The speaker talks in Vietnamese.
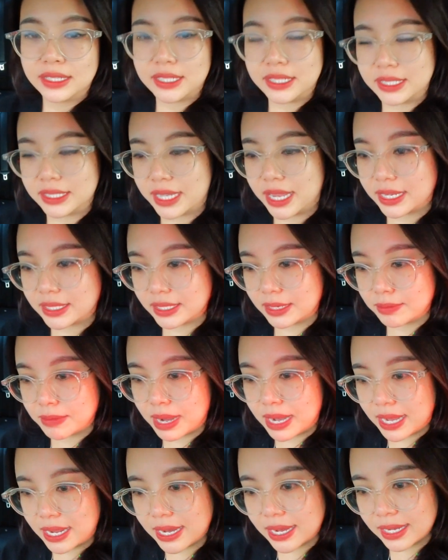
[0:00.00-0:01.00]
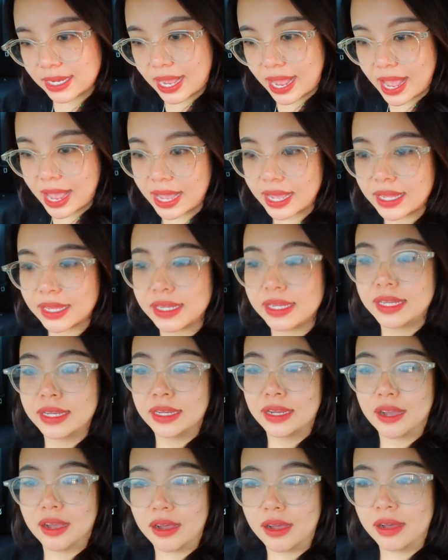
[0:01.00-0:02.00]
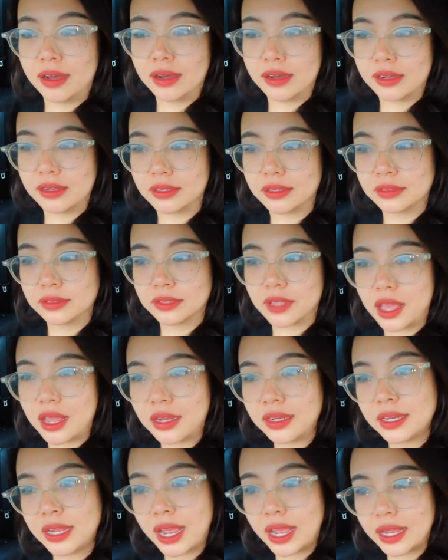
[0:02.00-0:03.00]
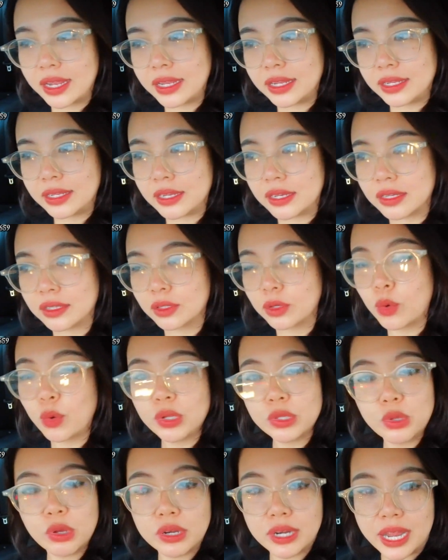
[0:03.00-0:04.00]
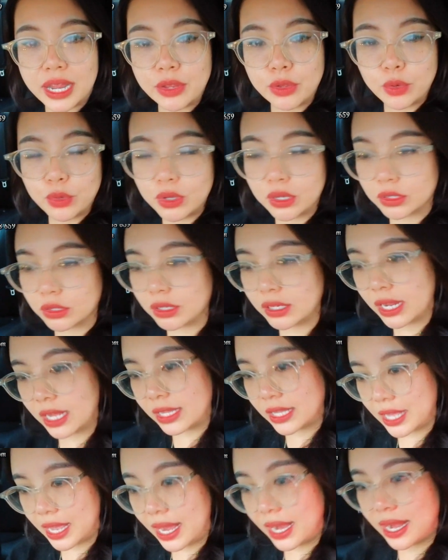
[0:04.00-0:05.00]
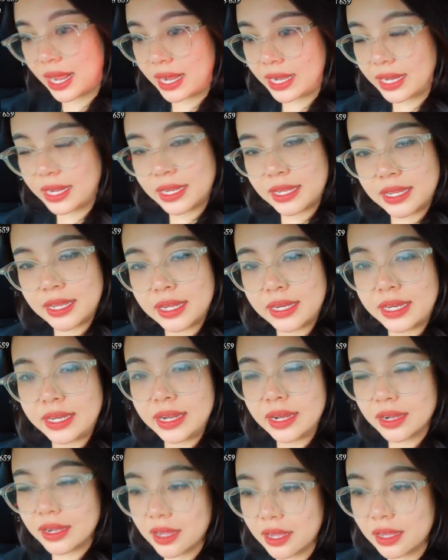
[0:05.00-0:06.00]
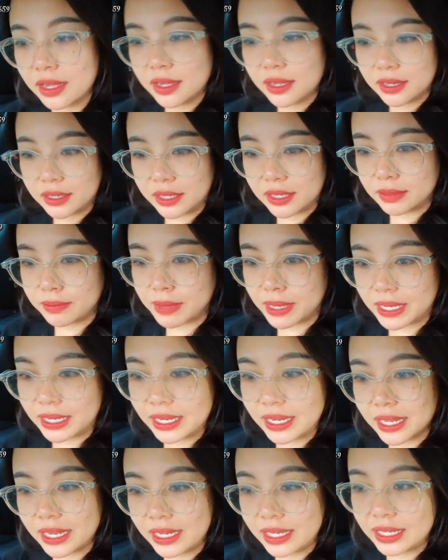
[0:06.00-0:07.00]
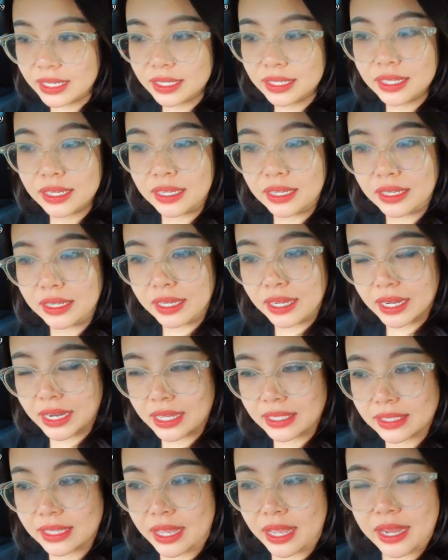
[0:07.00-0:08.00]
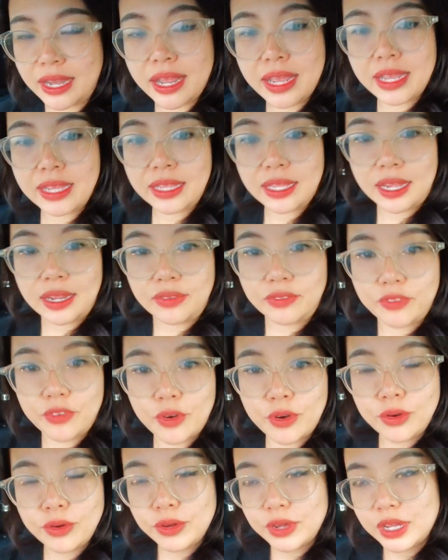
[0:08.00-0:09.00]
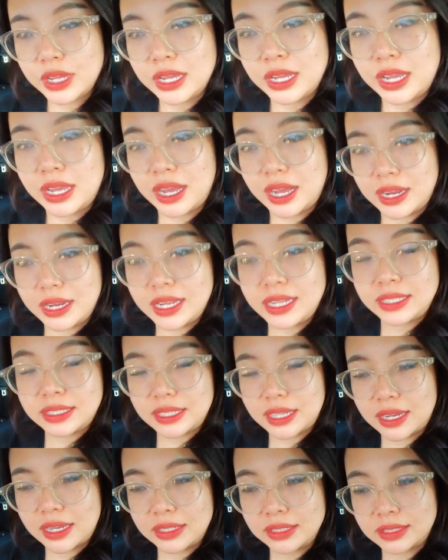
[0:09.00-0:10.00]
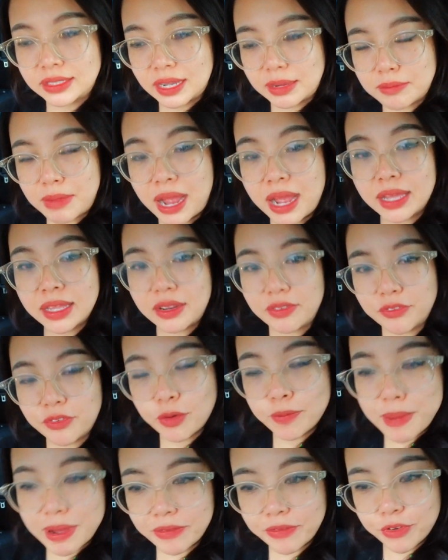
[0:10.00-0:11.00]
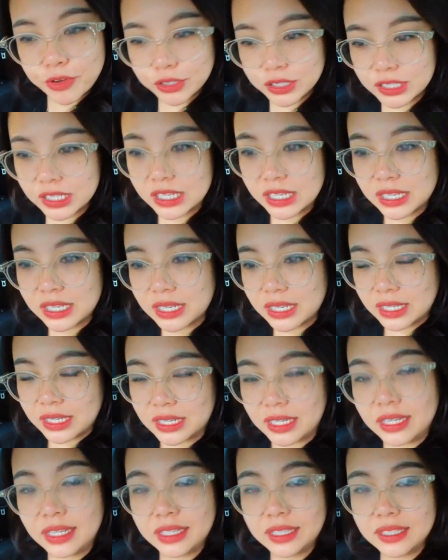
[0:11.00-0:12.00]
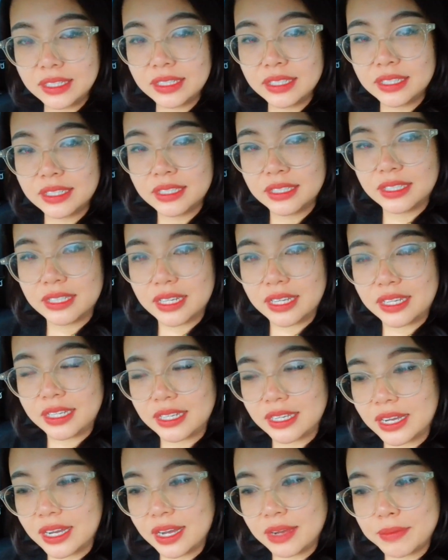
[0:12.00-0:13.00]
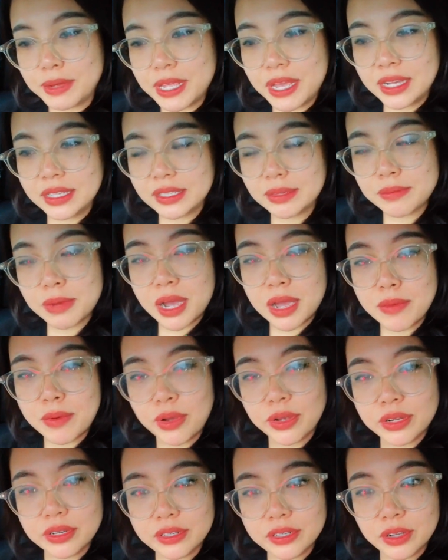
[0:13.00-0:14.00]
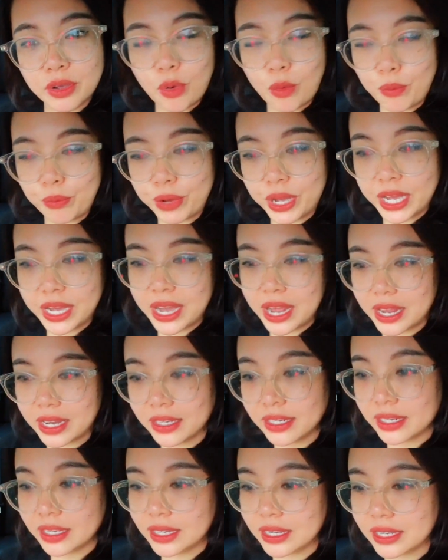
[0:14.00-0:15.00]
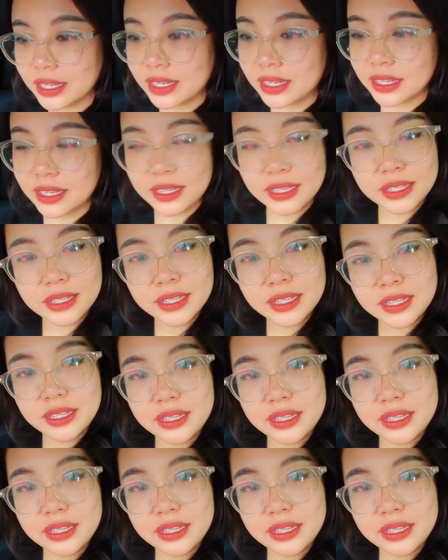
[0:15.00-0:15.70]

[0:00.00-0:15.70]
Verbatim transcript: thì sang sân bay Larnaca. À, đến ngày à, cuối tuần này, chủ nhật tuần này thì Hana đi đi Đức á, đi Berlin á, thì Hana sẽ đi thành phố à, đi sân bay ở thành phố Paphos. Đó. Thì à, bây giờ xin mời mọi người cùng đi đến à,